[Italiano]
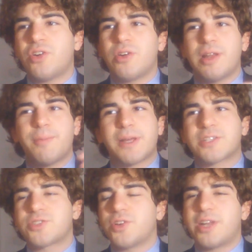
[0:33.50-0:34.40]
o le
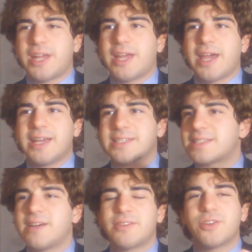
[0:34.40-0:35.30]
persone che
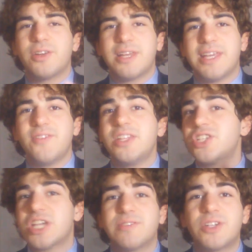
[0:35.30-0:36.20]
stavano lì vi
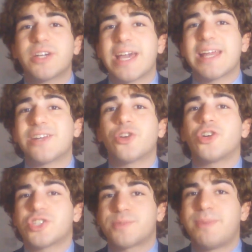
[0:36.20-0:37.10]
dicevano che erano
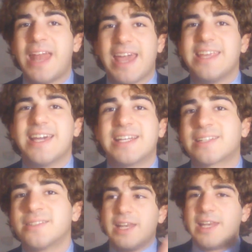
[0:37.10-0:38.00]

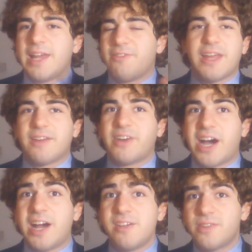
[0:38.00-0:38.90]
cosplayer. La fiera
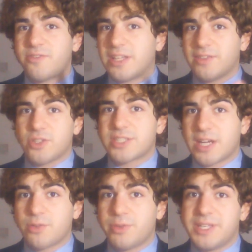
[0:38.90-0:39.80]
va, fate i
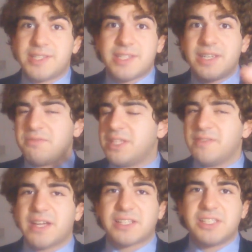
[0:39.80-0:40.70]
vostri acquisti, vi
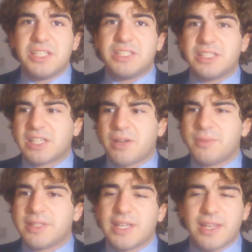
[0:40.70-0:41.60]
divertite
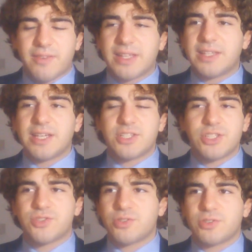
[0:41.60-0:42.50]
tramite gli eventi che
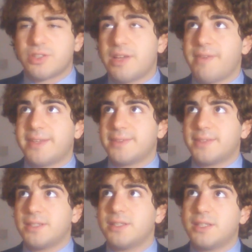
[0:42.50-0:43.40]
ci sono, gli
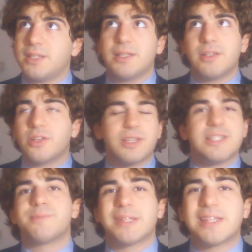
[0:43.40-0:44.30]
eventi, il,
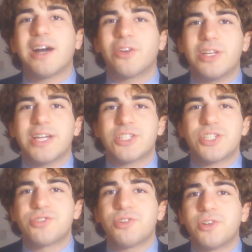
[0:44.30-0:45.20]
gli spettacoli che
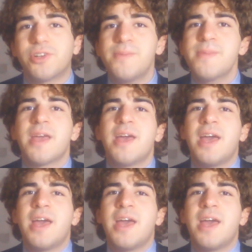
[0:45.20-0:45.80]
ci sono